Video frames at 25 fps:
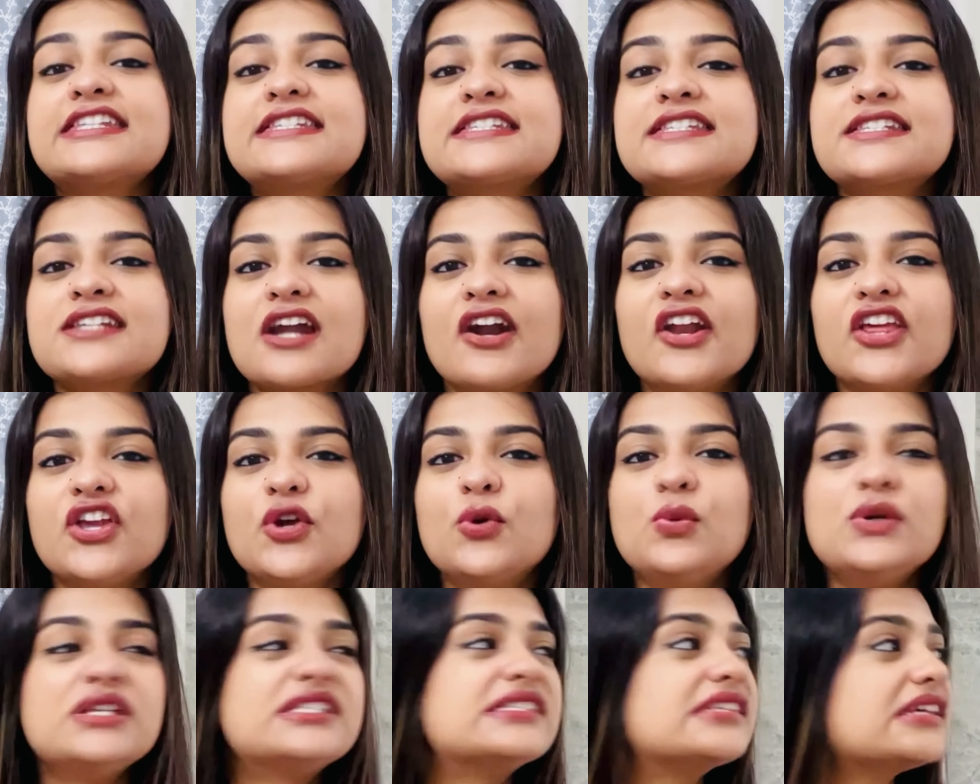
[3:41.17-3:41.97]
सड़ी
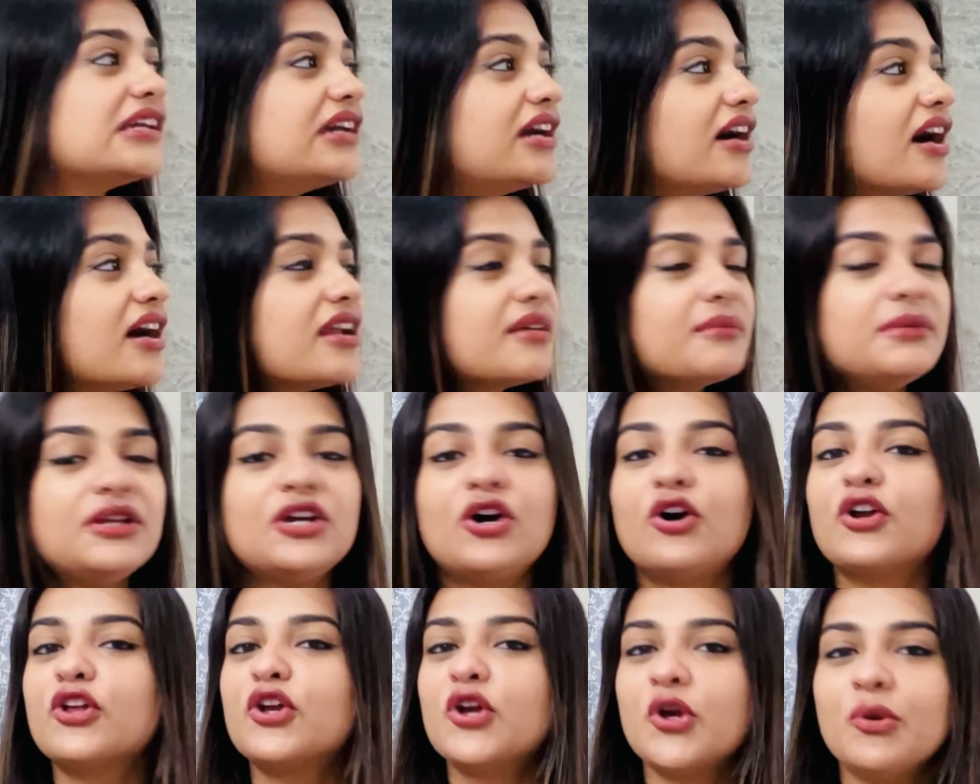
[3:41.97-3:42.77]
हुई सी गर्मी
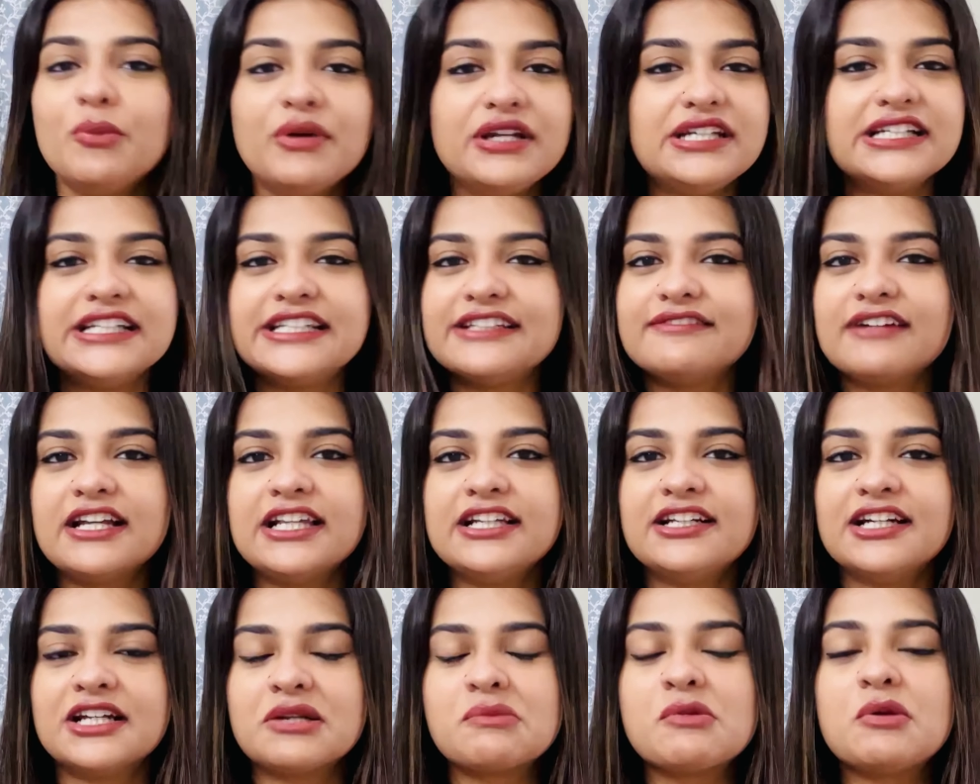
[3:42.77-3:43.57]
और ह्यूमिडिटी वाली
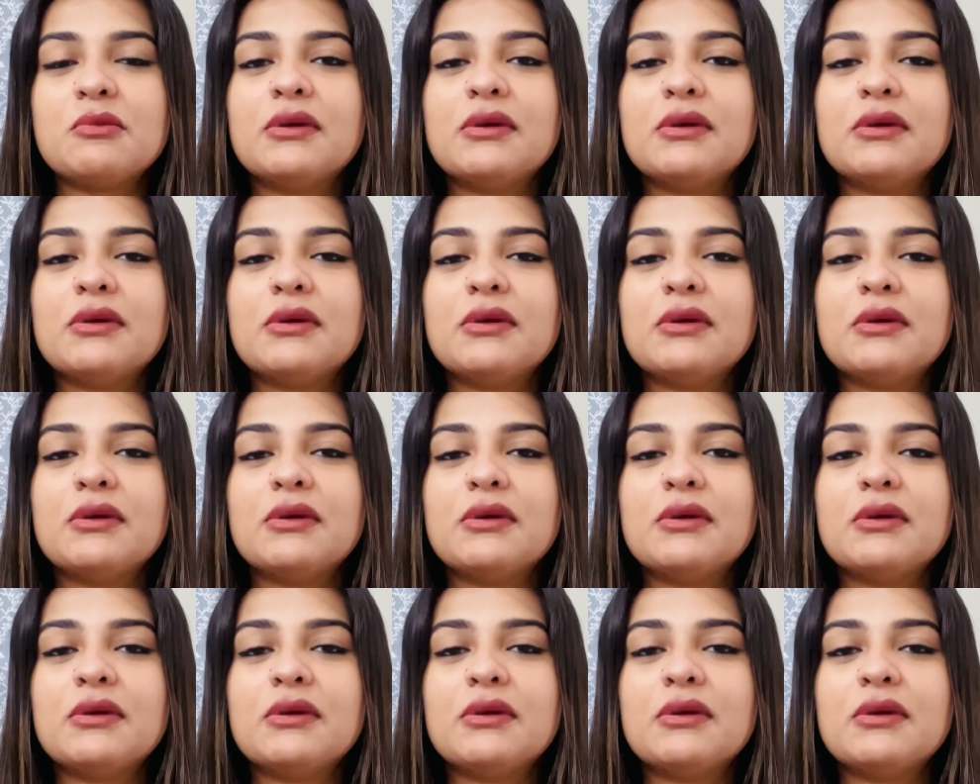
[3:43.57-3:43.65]
गर्मी